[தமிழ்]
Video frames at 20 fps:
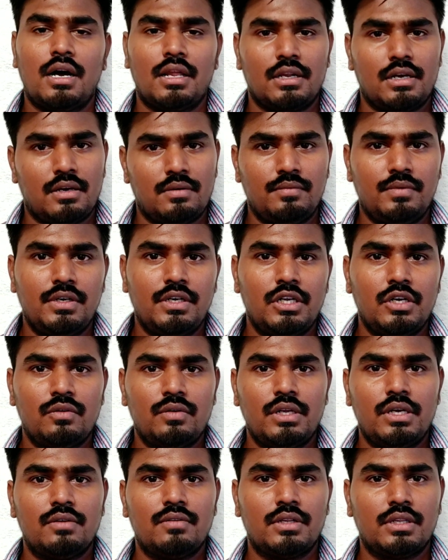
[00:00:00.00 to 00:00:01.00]
அதை நான்
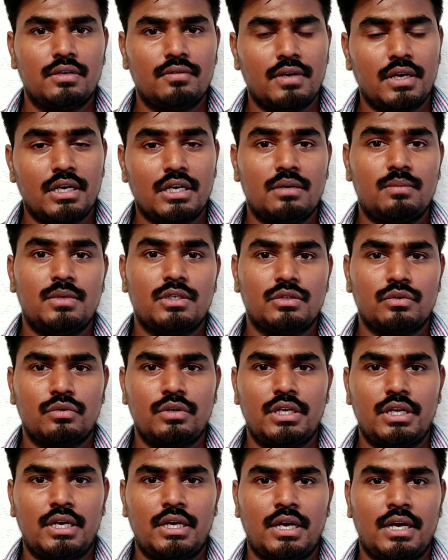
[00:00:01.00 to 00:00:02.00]
வீடியோவிலேயே வந்து விளக்கமாக
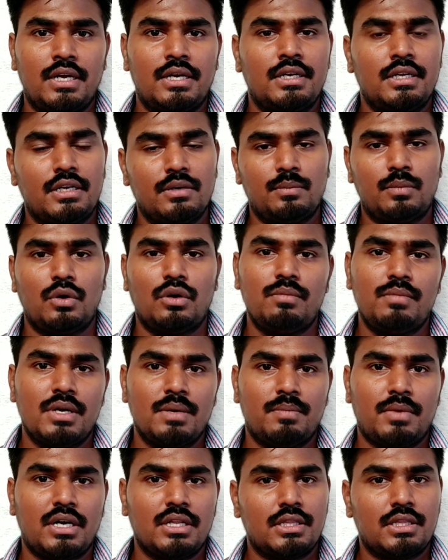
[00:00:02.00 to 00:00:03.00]
சொல்லியிருக்கிறேன் நீங்கள்
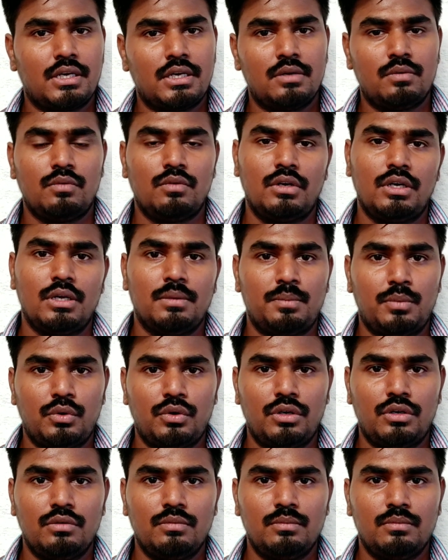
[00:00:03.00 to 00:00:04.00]
பொறுமையாக பார்த்தாலே உங்களுக்கே
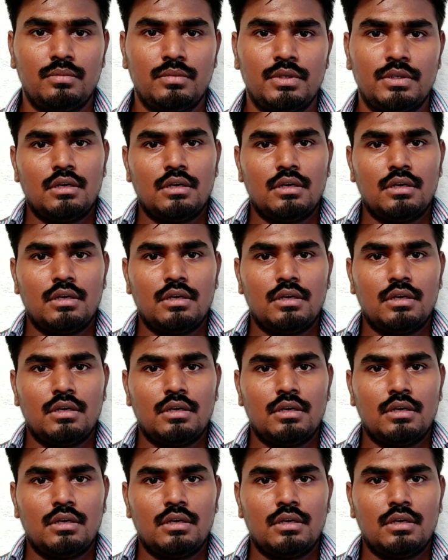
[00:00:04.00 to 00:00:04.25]
புரியும்